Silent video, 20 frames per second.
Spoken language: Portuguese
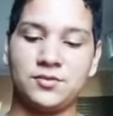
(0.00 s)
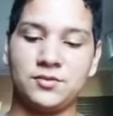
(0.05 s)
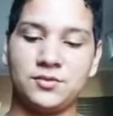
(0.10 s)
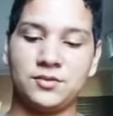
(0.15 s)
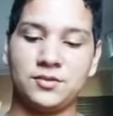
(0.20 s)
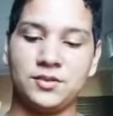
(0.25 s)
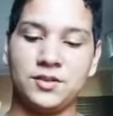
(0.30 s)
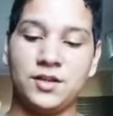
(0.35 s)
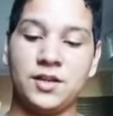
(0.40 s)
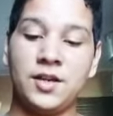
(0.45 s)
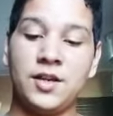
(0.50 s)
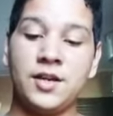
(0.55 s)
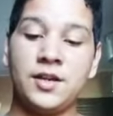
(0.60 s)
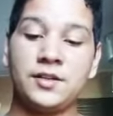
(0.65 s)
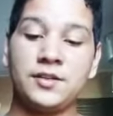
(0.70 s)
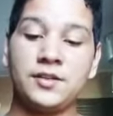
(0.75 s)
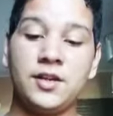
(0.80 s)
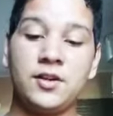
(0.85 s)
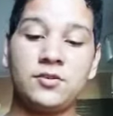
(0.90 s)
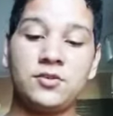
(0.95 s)
não precisa
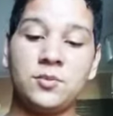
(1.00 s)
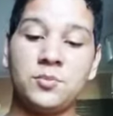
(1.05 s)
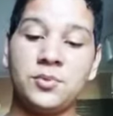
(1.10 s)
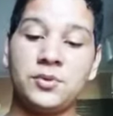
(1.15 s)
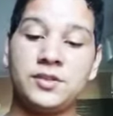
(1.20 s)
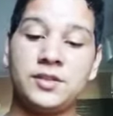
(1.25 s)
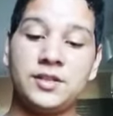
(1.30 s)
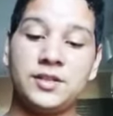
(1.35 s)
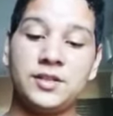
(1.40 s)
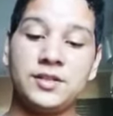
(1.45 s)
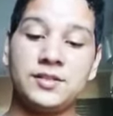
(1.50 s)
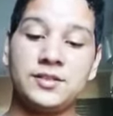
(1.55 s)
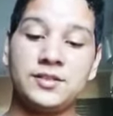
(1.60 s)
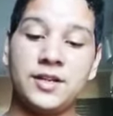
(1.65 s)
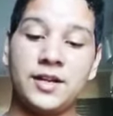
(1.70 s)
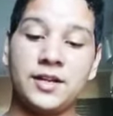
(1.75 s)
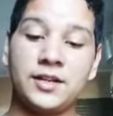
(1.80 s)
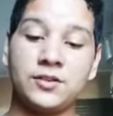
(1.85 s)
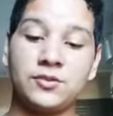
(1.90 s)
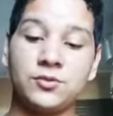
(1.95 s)
ser adquirido, não
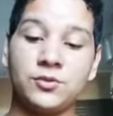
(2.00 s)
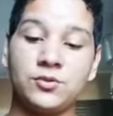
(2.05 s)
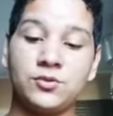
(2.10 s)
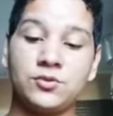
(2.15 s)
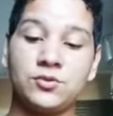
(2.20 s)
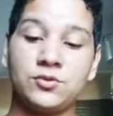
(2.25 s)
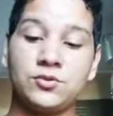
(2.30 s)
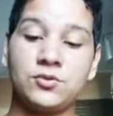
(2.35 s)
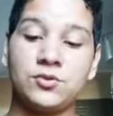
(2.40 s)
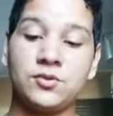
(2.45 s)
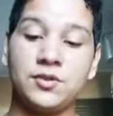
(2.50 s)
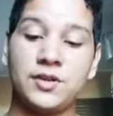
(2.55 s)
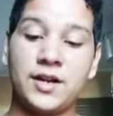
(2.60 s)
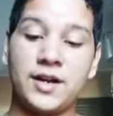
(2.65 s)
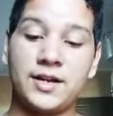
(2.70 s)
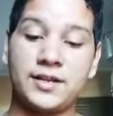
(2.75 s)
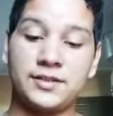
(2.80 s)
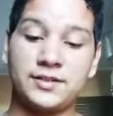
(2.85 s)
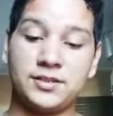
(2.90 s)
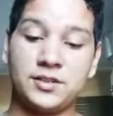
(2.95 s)
precisa ser
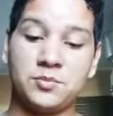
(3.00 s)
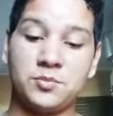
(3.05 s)
merecido.